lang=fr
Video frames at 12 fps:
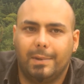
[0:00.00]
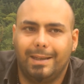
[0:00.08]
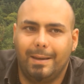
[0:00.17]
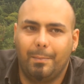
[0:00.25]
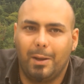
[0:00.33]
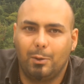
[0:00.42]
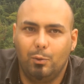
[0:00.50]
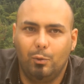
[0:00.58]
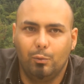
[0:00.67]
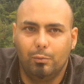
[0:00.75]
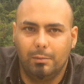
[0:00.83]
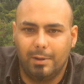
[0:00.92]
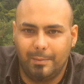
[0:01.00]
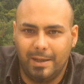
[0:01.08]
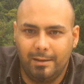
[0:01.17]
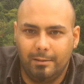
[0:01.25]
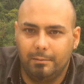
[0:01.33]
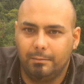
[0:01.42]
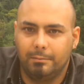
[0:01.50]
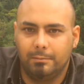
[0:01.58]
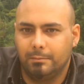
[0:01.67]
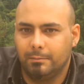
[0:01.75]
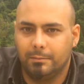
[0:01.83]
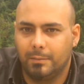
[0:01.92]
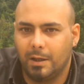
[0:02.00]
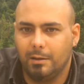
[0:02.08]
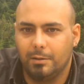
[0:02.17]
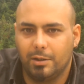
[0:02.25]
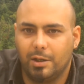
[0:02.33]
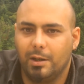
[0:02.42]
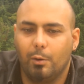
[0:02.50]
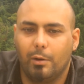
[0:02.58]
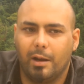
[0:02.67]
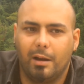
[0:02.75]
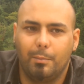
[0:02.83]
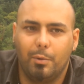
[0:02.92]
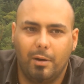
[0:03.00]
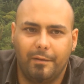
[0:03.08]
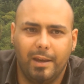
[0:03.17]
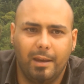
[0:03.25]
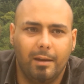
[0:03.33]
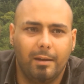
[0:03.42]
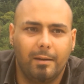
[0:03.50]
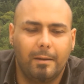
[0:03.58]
qui n'est pas du tout la mienne. Hein, j'ai aucun rapport avec.